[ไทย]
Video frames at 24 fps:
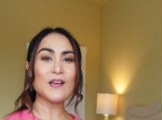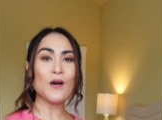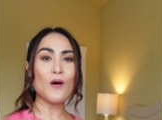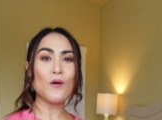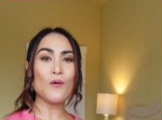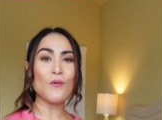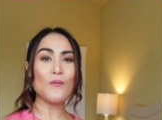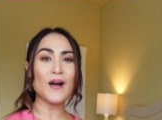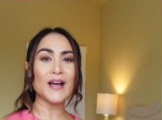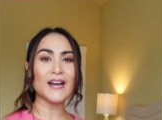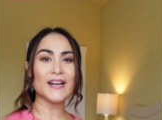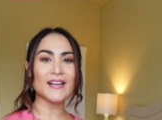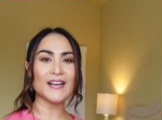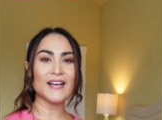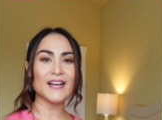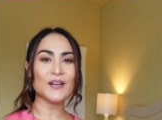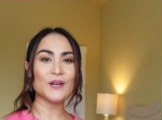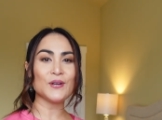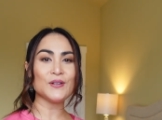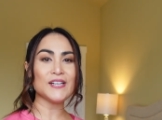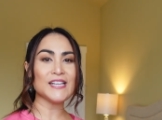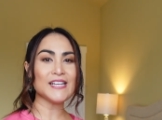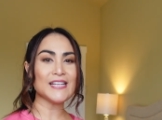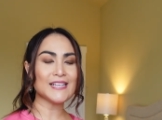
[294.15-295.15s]
2 วันนะคะ
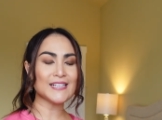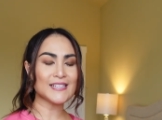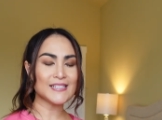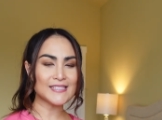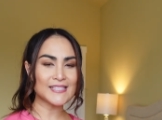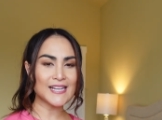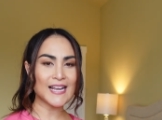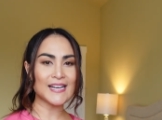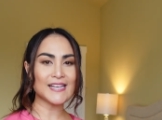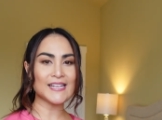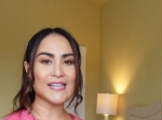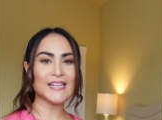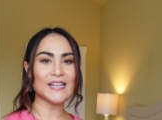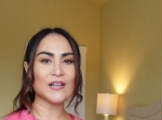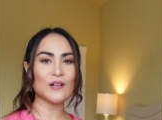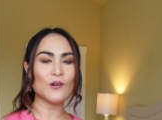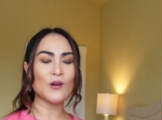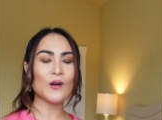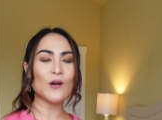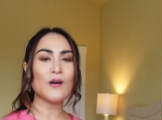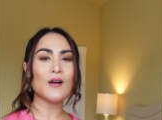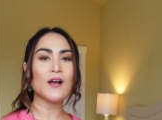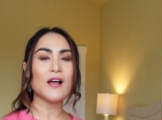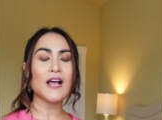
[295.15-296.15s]
ก็ดีขึ้นทันที แล้
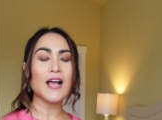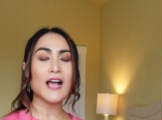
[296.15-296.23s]
วก็